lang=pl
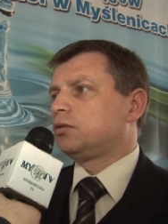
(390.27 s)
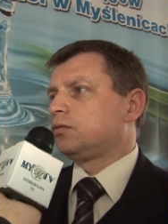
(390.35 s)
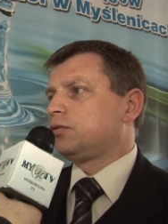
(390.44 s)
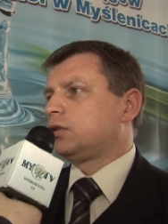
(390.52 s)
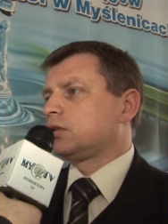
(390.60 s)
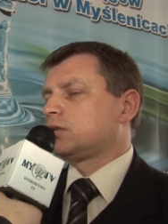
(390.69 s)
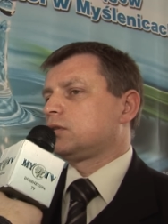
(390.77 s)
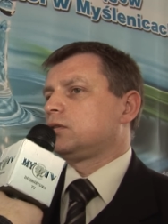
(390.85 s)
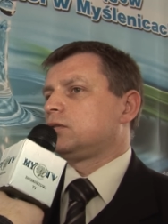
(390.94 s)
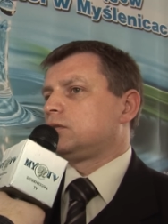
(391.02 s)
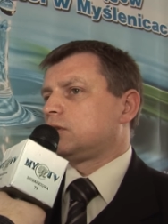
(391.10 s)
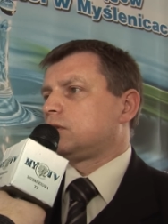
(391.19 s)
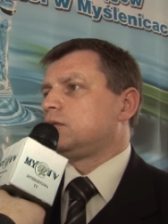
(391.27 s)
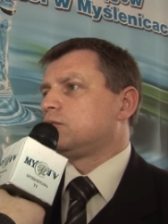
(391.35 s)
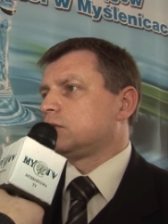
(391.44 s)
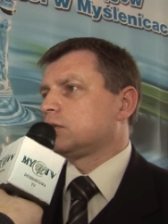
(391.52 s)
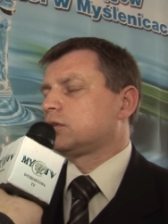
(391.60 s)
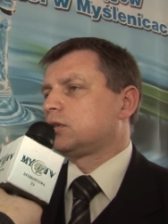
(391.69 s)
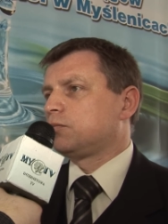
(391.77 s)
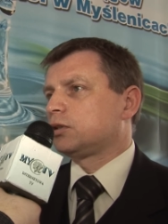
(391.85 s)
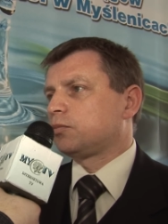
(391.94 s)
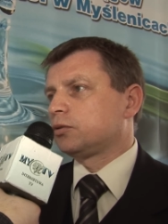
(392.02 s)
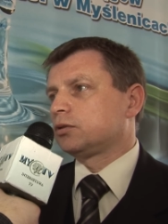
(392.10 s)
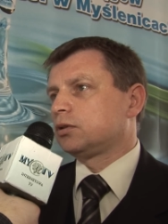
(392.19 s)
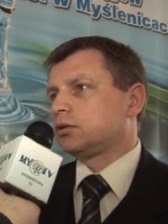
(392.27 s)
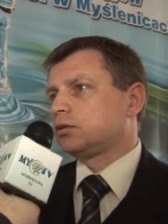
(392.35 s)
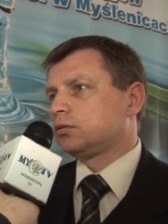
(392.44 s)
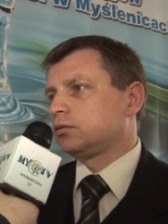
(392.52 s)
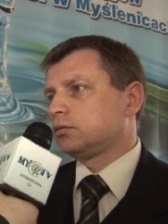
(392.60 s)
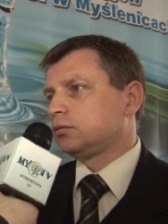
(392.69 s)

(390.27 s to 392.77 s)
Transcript: również dzieci i młodzież chcemy zapoznać.